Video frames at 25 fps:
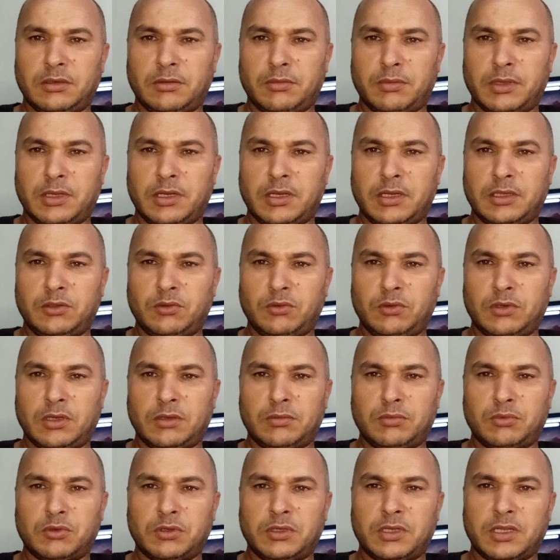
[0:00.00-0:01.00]
البلد ولا
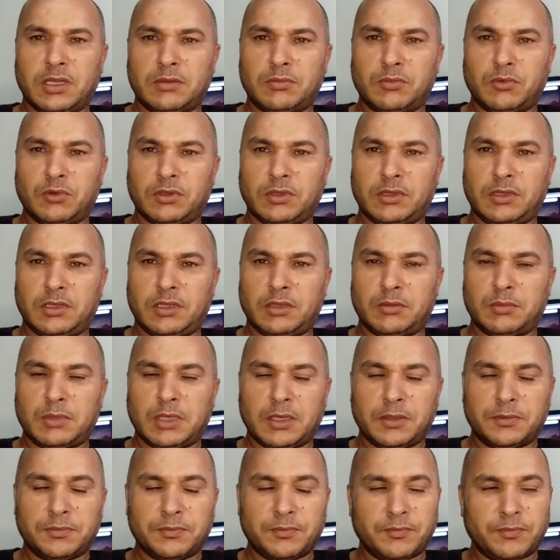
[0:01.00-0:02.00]
البلدان
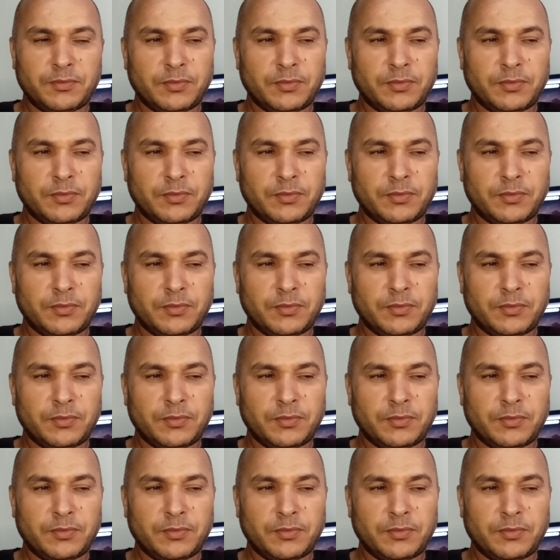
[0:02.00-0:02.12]
المنظمه